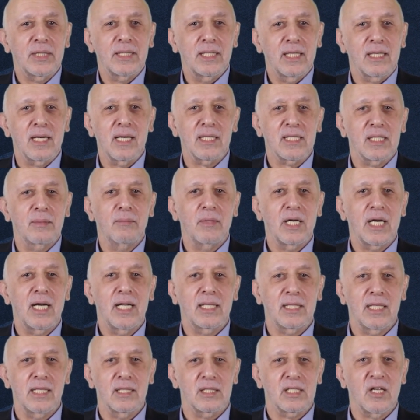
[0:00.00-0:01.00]
دراسة من
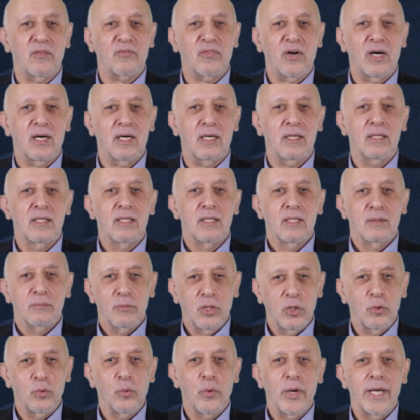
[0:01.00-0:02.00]
30 صفحة
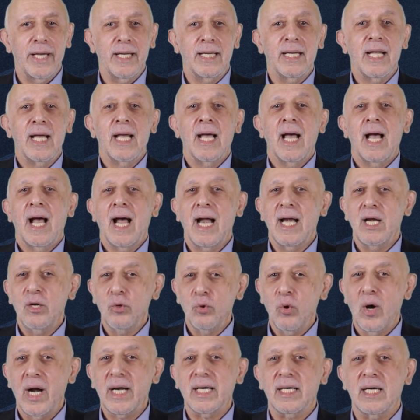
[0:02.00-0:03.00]
بعنوان هل
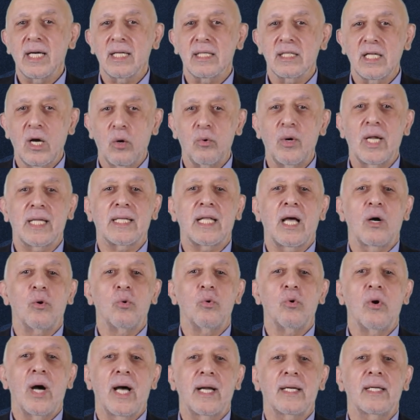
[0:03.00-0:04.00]
يؤكد
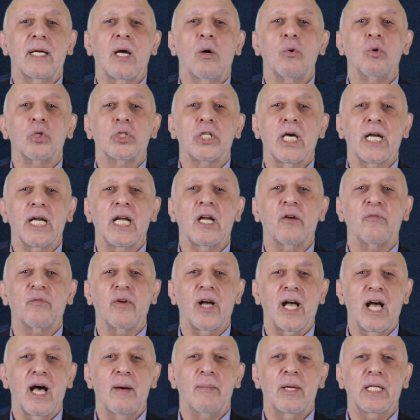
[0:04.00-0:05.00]
دولته أنه شريك
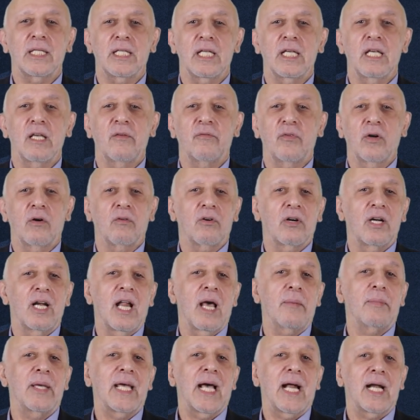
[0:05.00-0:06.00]
فخامته في
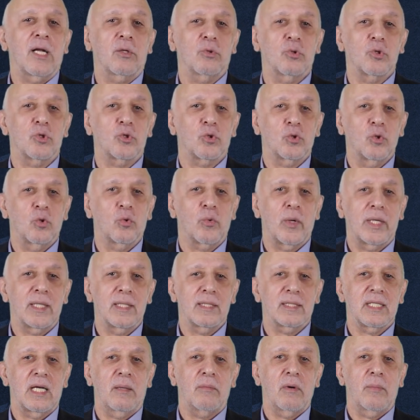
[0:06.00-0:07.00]
انقلابه على الدستور
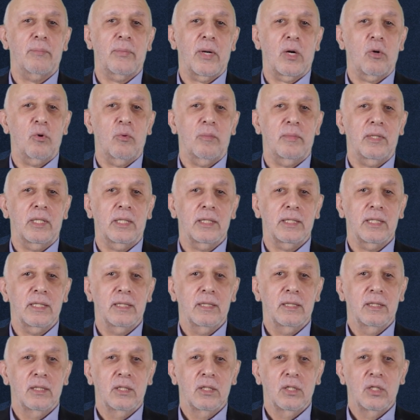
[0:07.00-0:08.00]
والنظام البرلماني
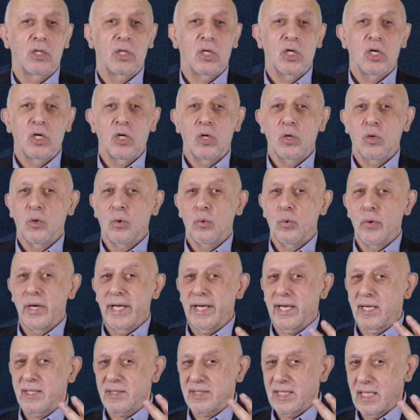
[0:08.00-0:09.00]

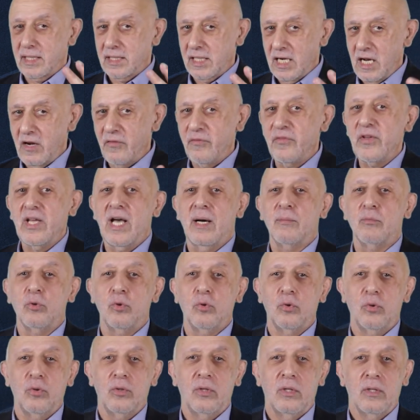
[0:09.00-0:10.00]
وآخر سطرين فيها
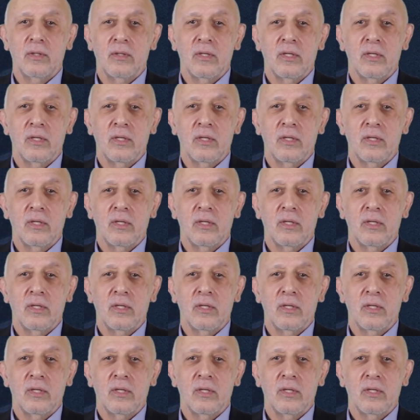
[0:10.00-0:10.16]
بقول